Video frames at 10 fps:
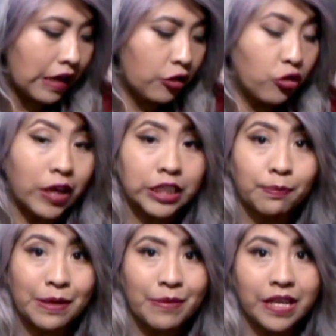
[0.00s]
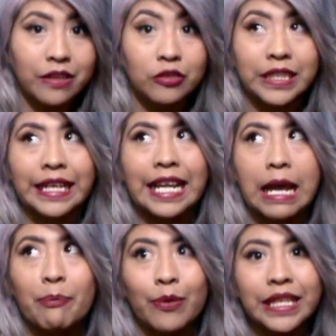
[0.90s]
No exprimir, o sea que
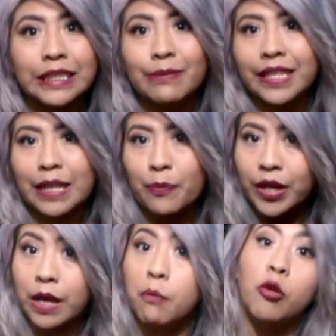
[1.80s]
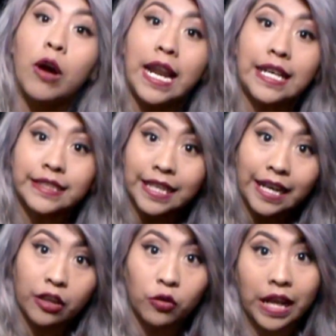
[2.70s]
la puedes meter por ejemplo a la
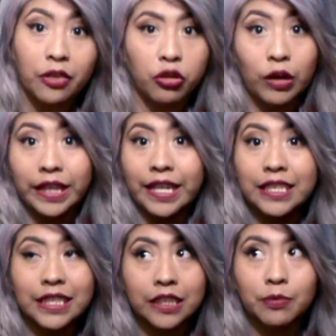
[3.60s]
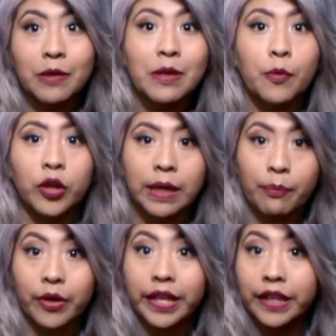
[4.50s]
secadora, no la tienes que exprimir. ¿Por qué?
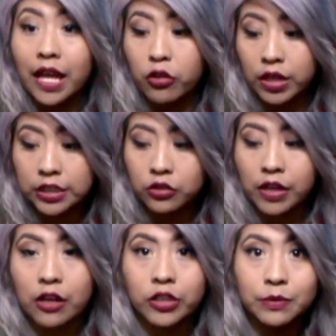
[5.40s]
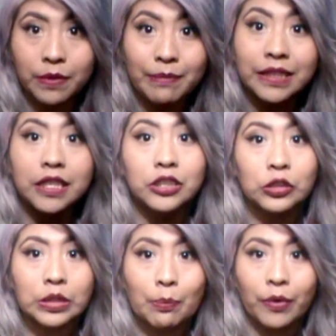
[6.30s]
Porque en dado caso que lo exprimas,
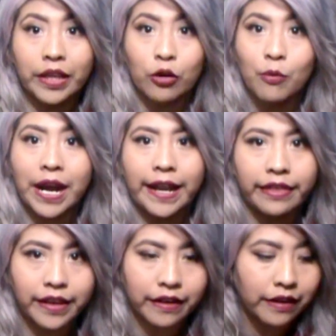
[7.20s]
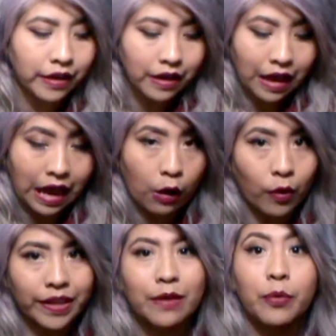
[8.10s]
esto se puede como agrandar,
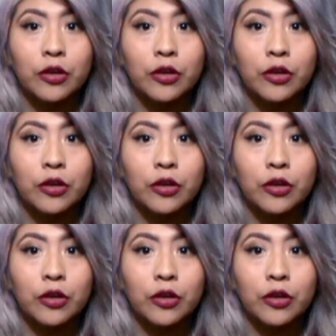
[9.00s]
aguadar.